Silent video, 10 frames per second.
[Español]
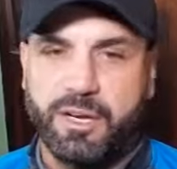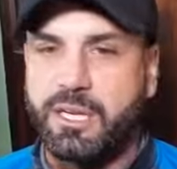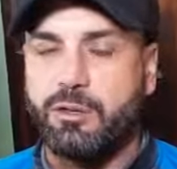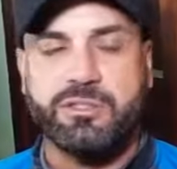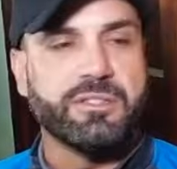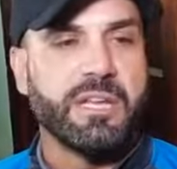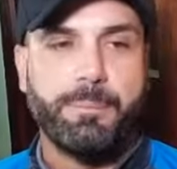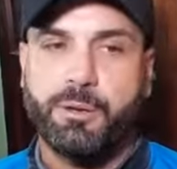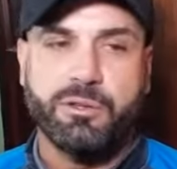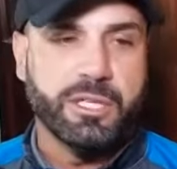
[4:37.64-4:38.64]
que los está
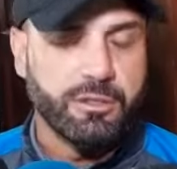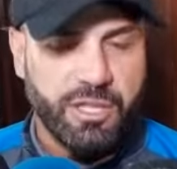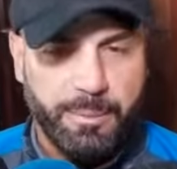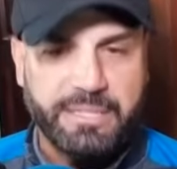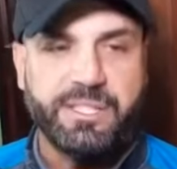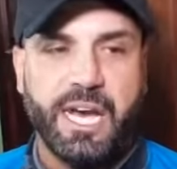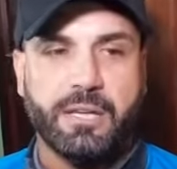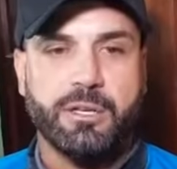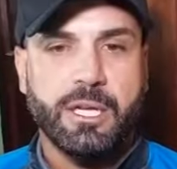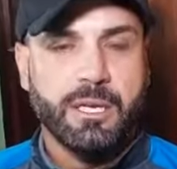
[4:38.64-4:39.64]
perjudicando
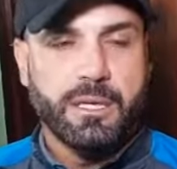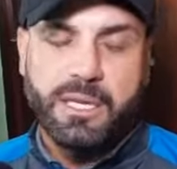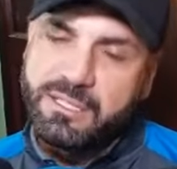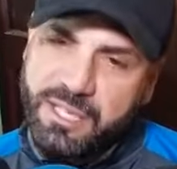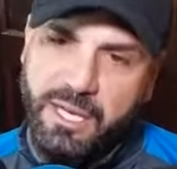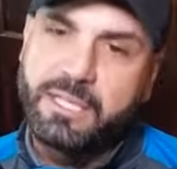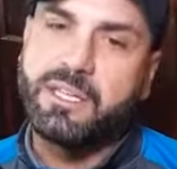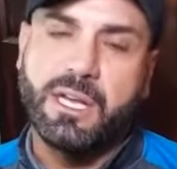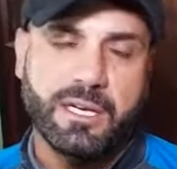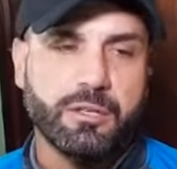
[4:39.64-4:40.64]
demasiado y esa
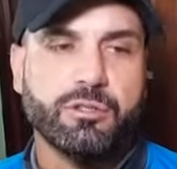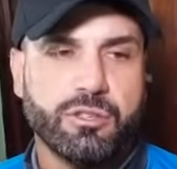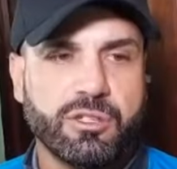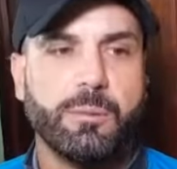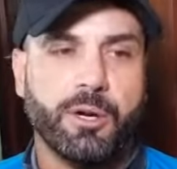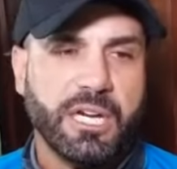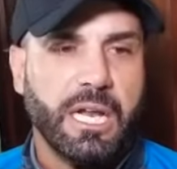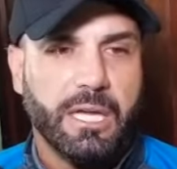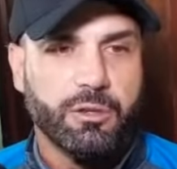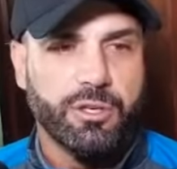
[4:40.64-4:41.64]
gente es la que nosotros hemos
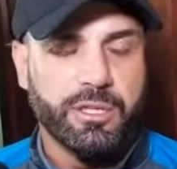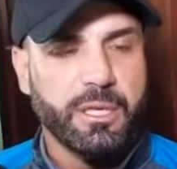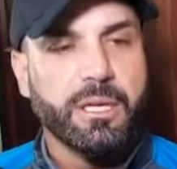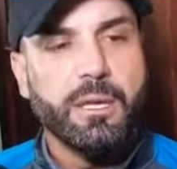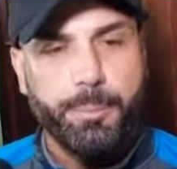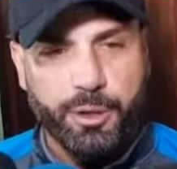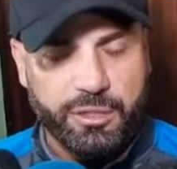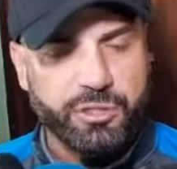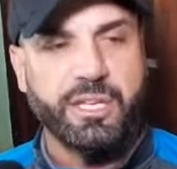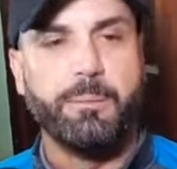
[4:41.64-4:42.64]
callado hoy y por
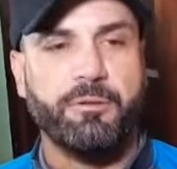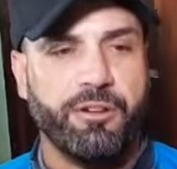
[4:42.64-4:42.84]
eso es que me voy